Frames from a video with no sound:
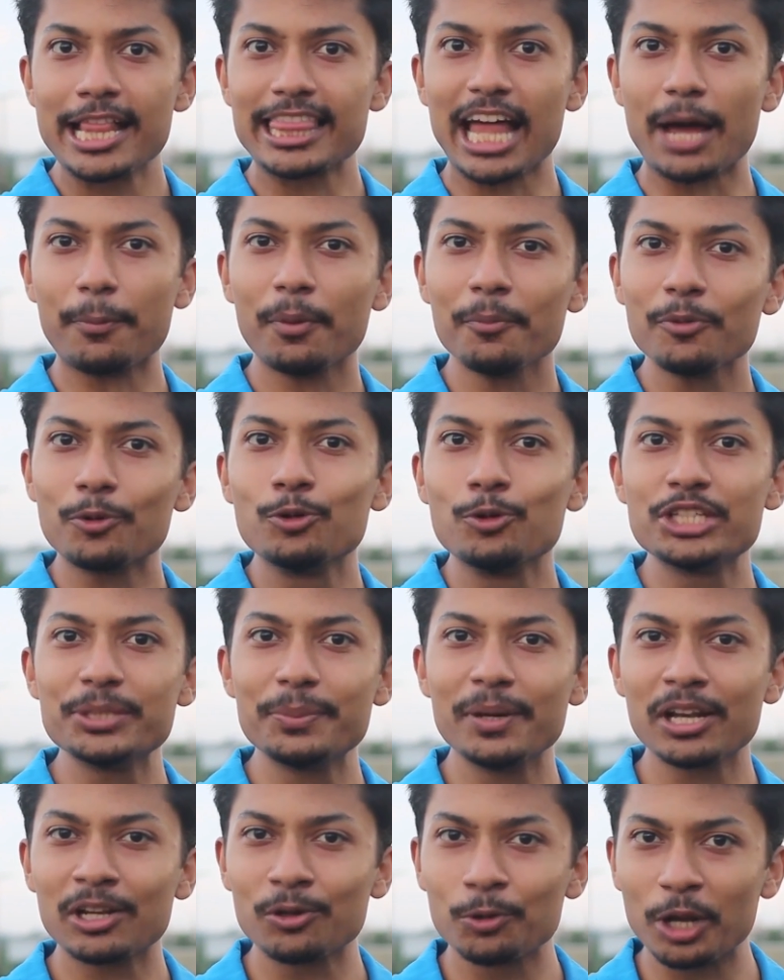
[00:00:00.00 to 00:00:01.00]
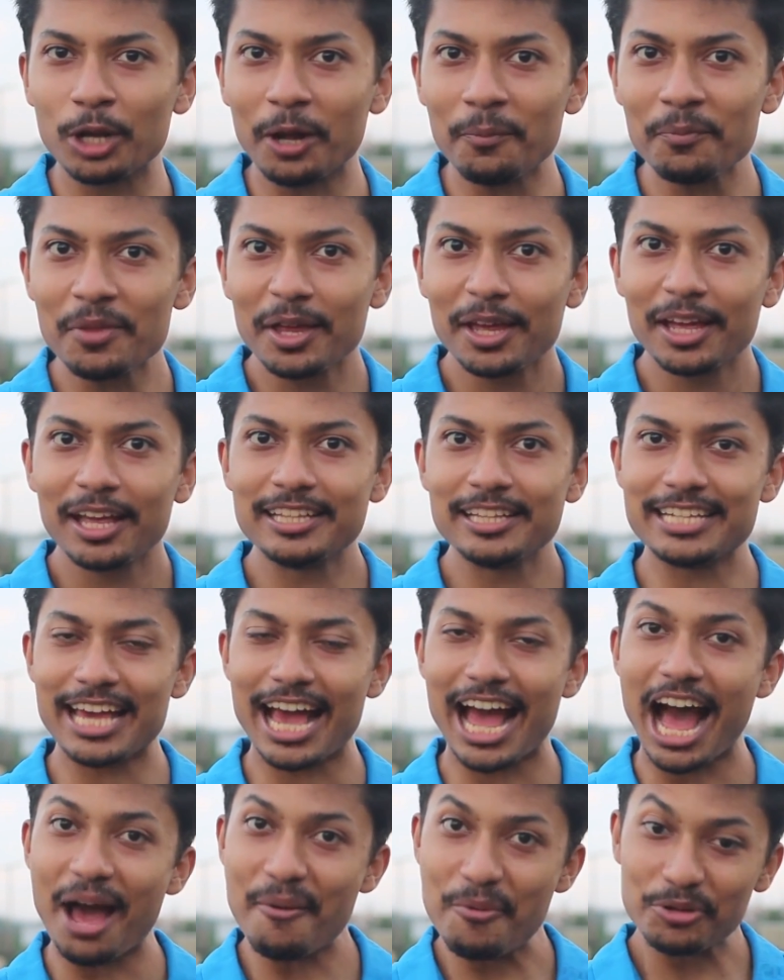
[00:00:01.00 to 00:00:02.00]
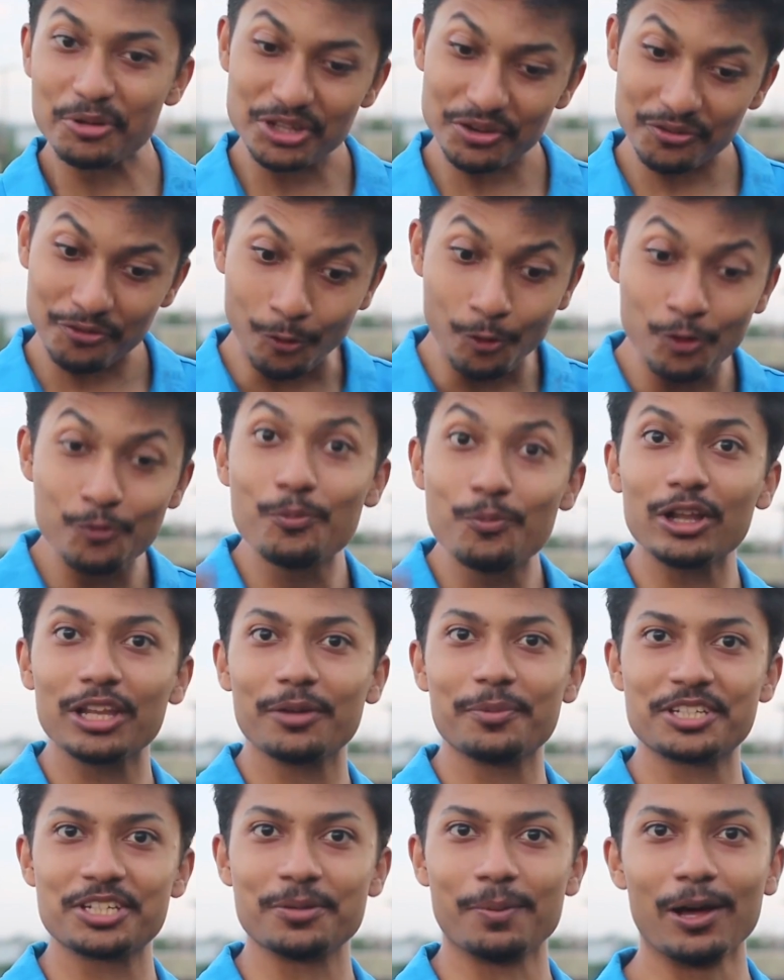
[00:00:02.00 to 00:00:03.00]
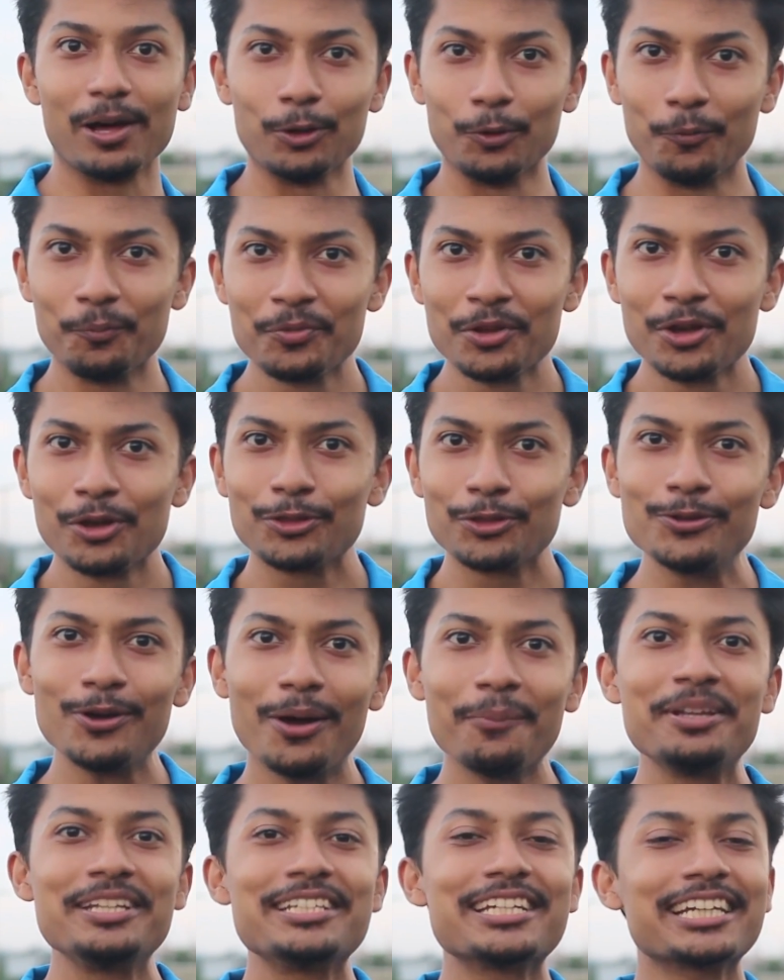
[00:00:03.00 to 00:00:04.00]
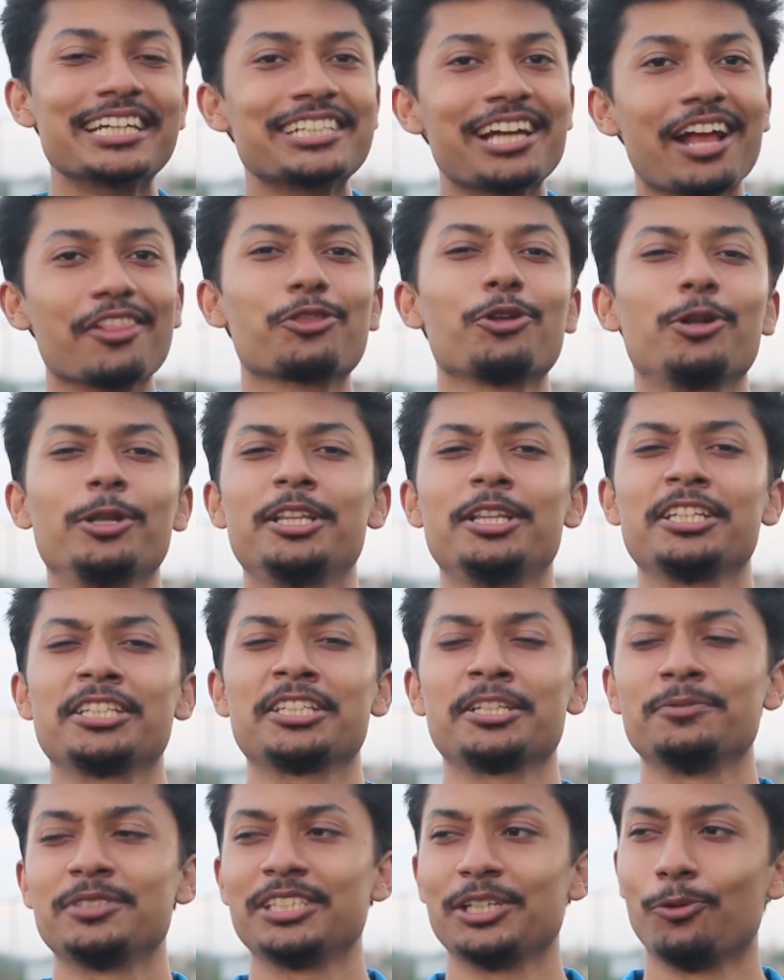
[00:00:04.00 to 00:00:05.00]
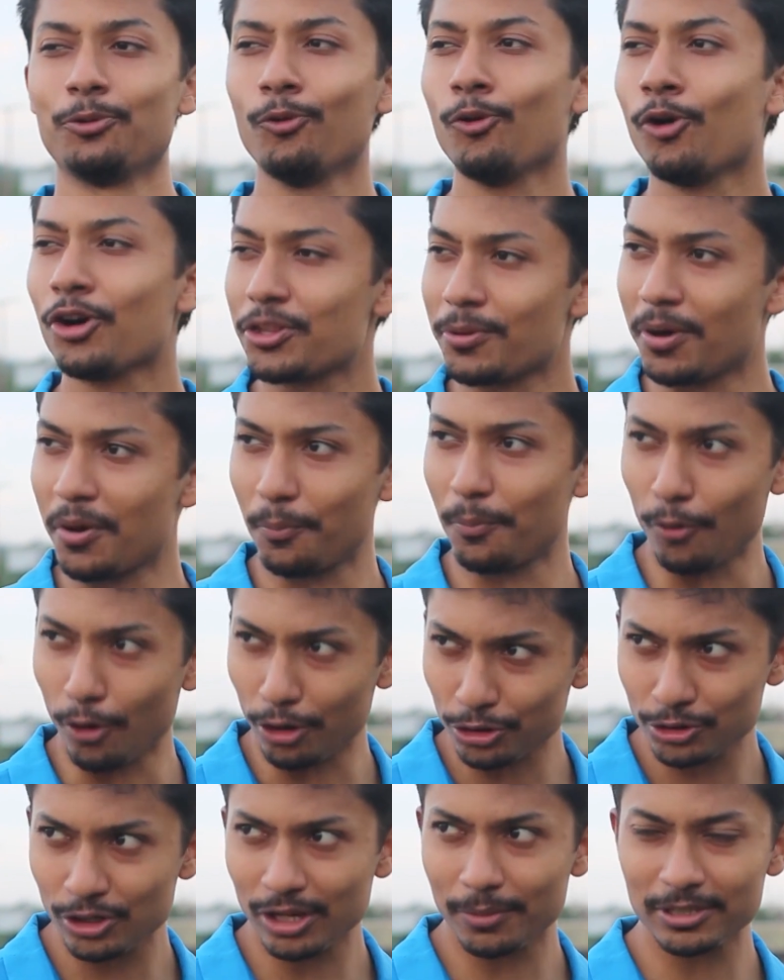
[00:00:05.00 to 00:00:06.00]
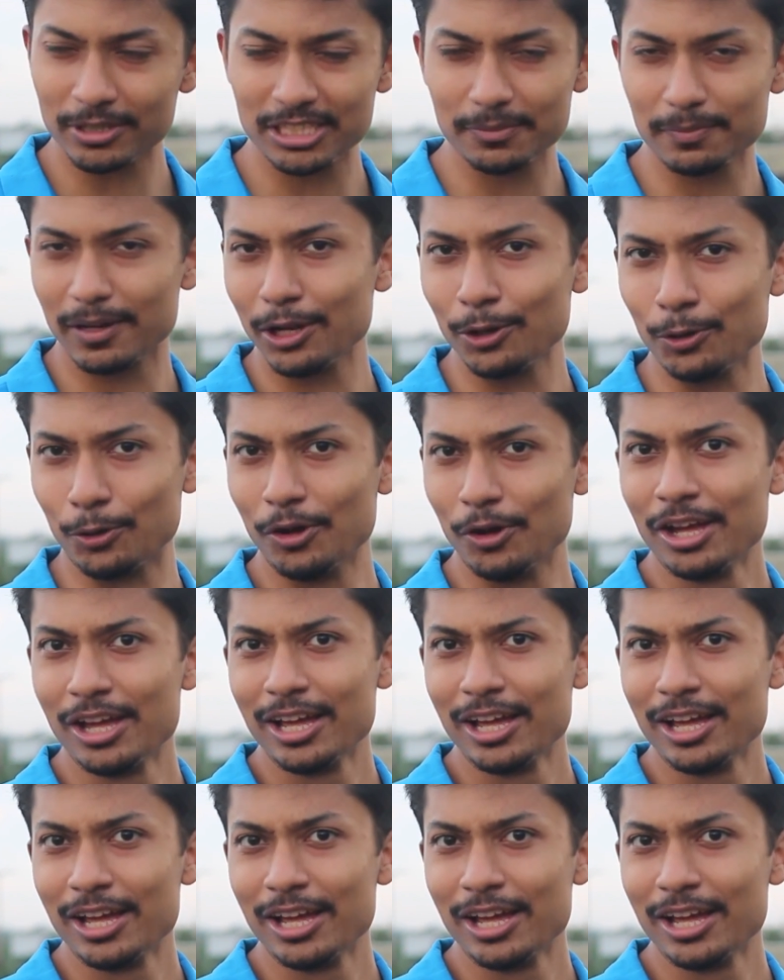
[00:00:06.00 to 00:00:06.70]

তারপর আমি খুঁজে বের করলাম যে আমি হচ্ছে ফুটবলে বেশি ভালো তো আমি নিজেকে সান্ত্বনা দিতেছিলাম যে ও হয়তো আমার পড়াশোনায় আমার চেয়ে ভালো